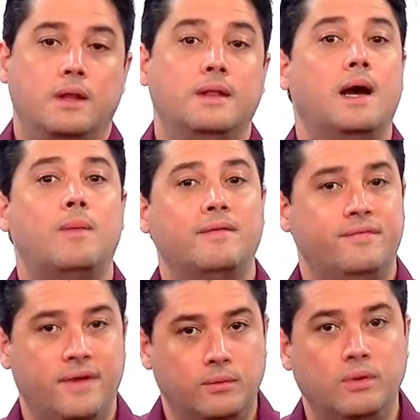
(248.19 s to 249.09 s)
não
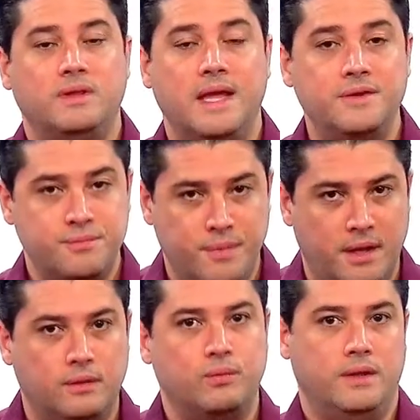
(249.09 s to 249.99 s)
havendo
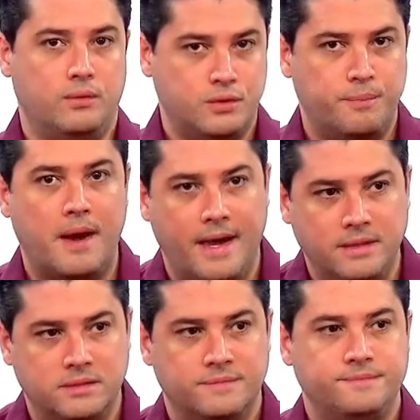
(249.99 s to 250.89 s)
entendimento entre os
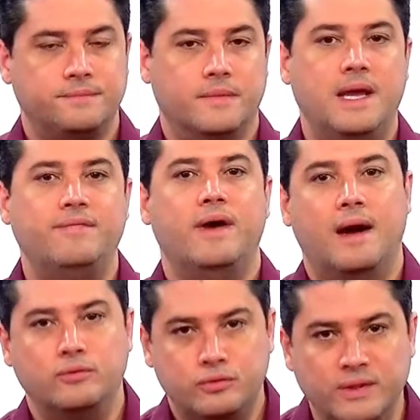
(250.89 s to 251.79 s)
pais,
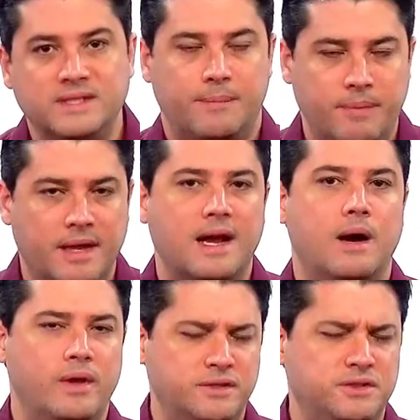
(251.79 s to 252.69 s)
deverá o juiz
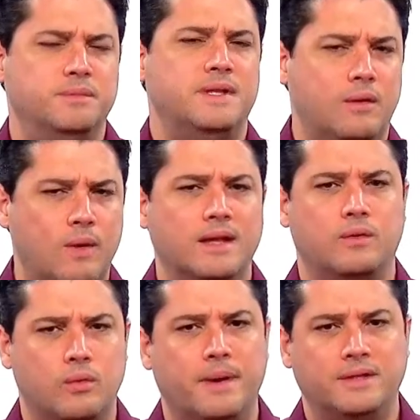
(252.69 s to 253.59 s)
aplicar o regime da
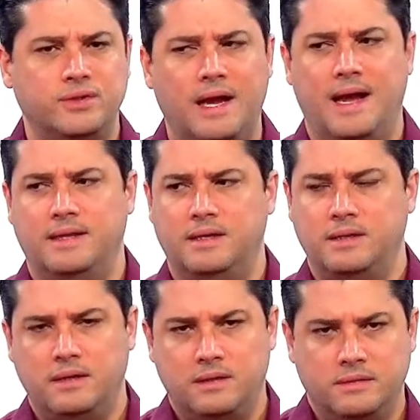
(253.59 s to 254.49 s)
guarda compartilhada.